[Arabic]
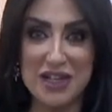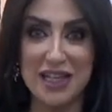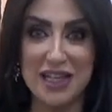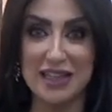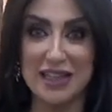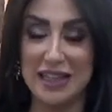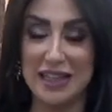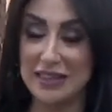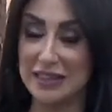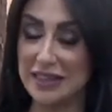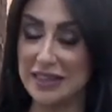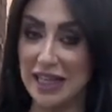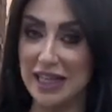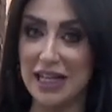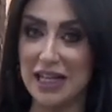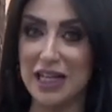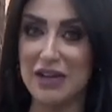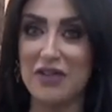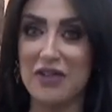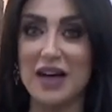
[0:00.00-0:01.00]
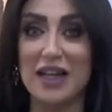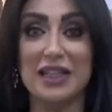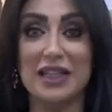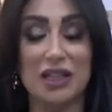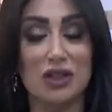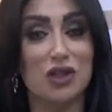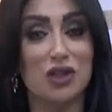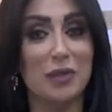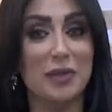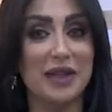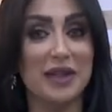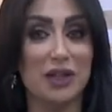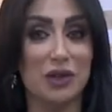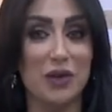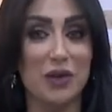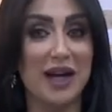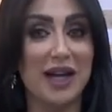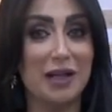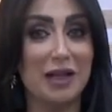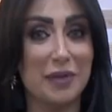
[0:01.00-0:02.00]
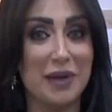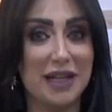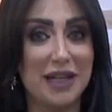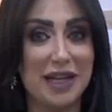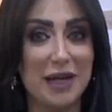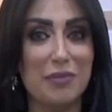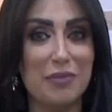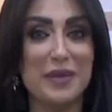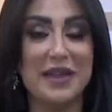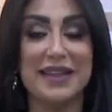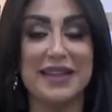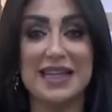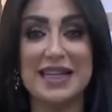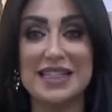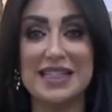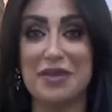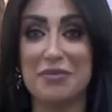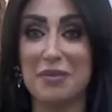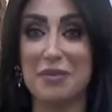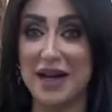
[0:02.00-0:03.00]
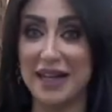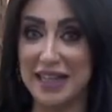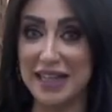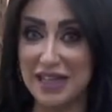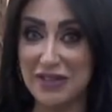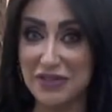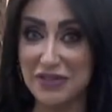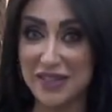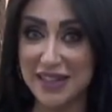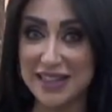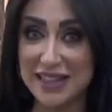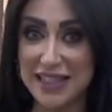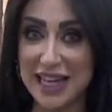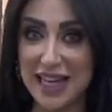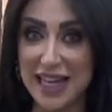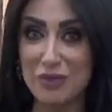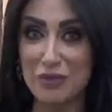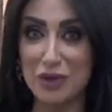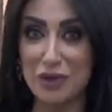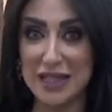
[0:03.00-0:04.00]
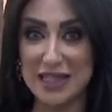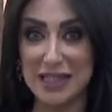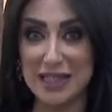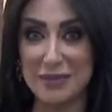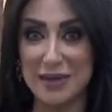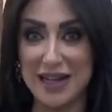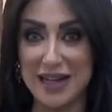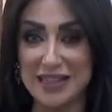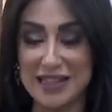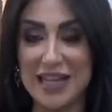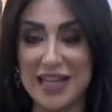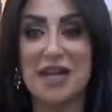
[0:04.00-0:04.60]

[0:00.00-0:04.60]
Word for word: رح نتعرف على نوع من أنواع الميك اب بيتناسب مع كافة المناسبات